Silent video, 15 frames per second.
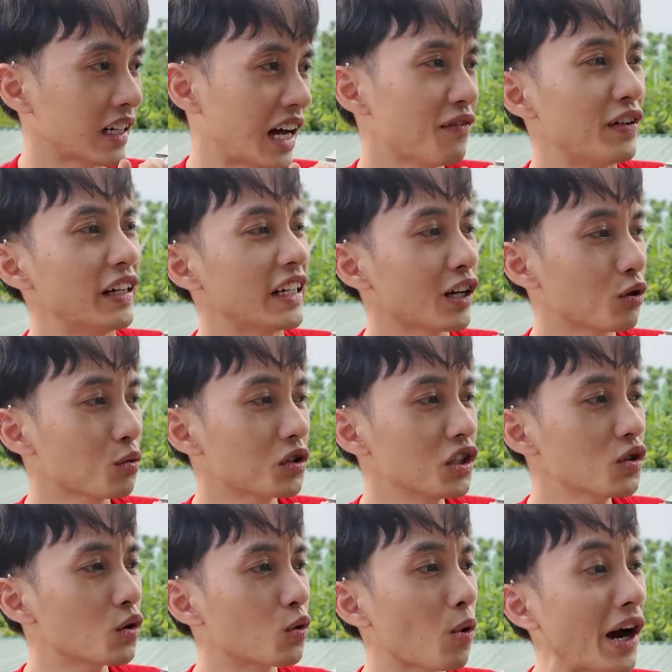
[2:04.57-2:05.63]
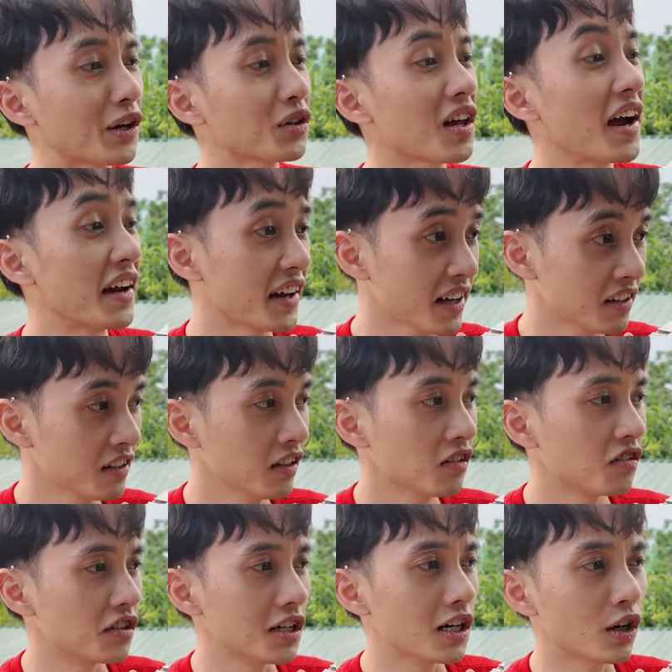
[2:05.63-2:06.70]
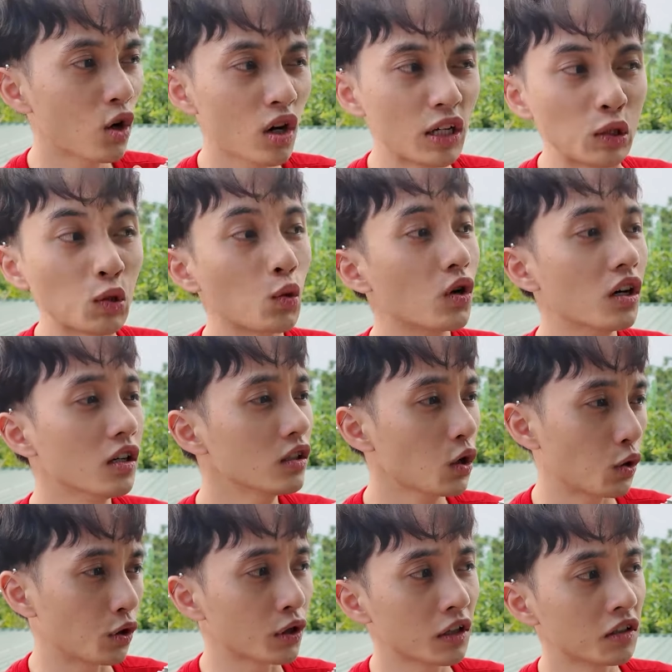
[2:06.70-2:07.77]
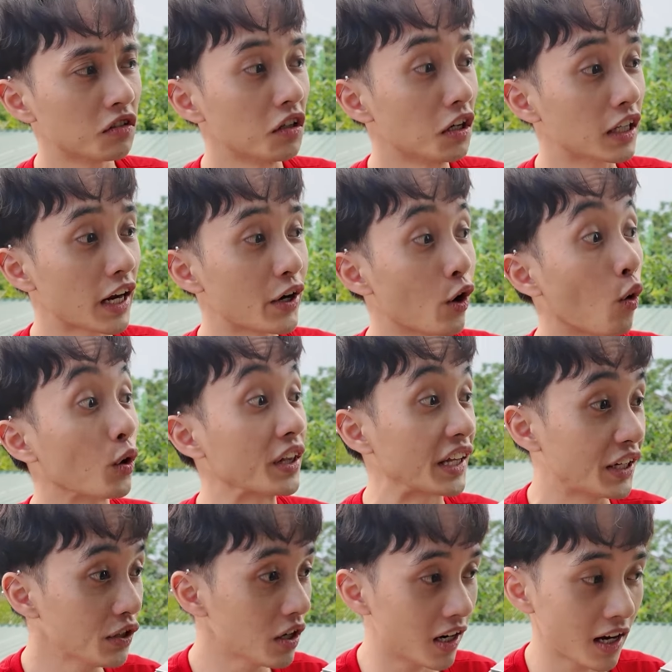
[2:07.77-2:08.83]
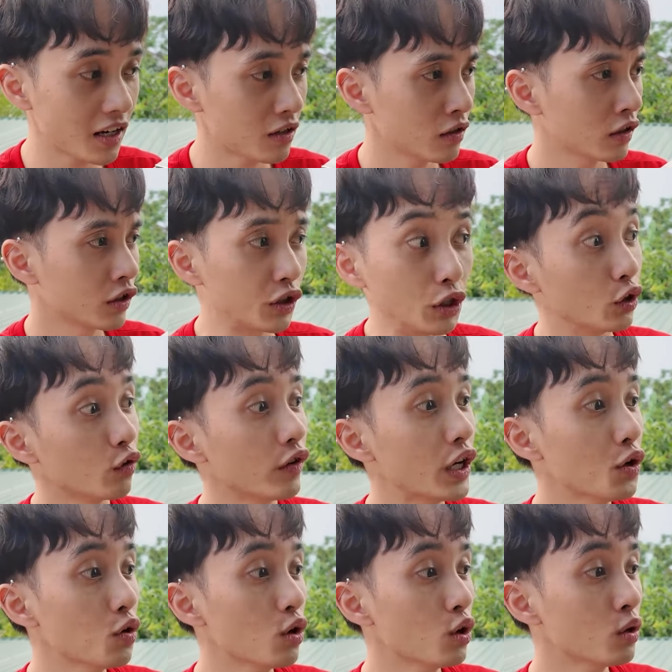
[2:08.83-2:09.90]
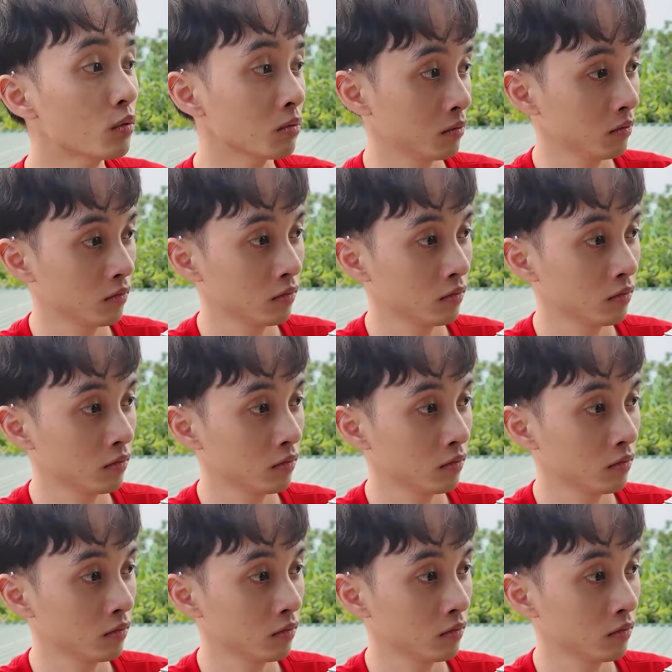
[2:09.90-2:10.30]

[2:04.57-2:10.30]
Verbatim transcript: Cái video lúc trước con quay cho thầy ấy Giờ nó lên xu hướng rồi Giờ thầy nổi tiếng rồi đấy Chịu view luôn